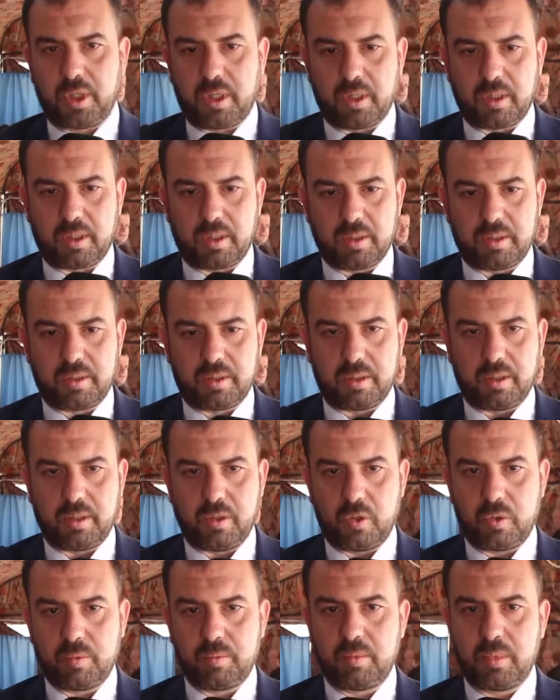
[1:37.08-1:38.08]
شاركت
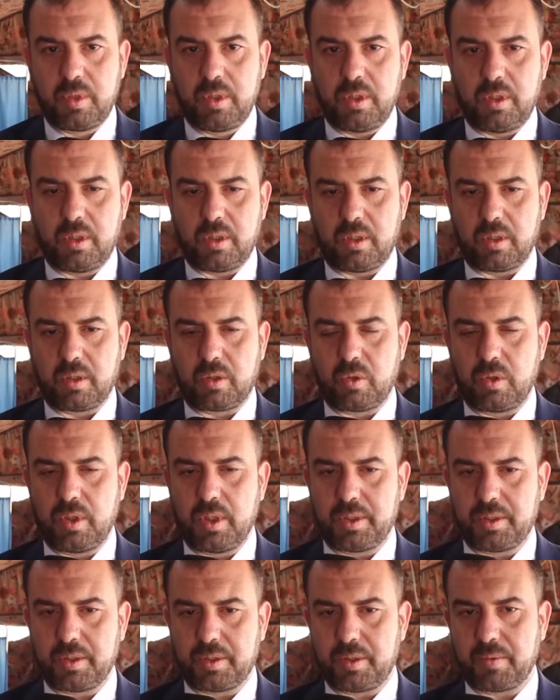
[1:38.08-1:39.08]
اليوم آه،
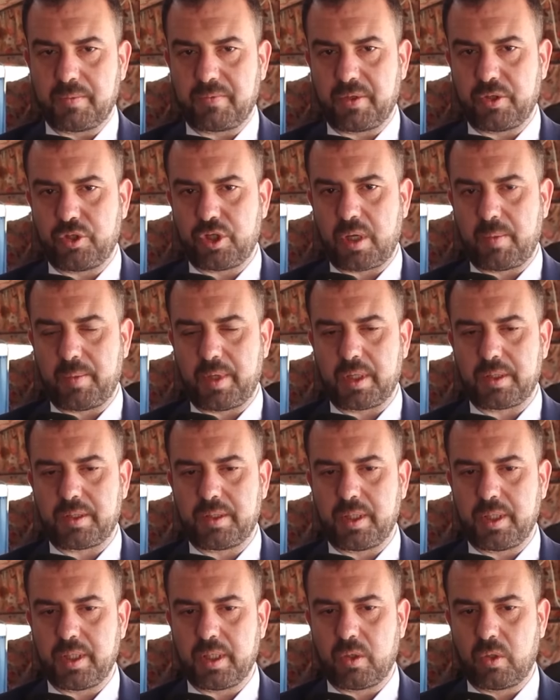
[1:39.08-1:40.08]
كلية الطب في
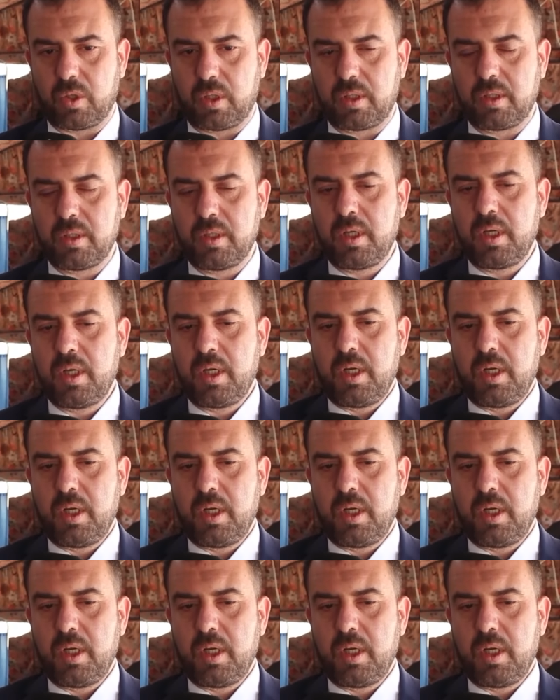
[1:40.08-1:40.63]
جامعة نينوى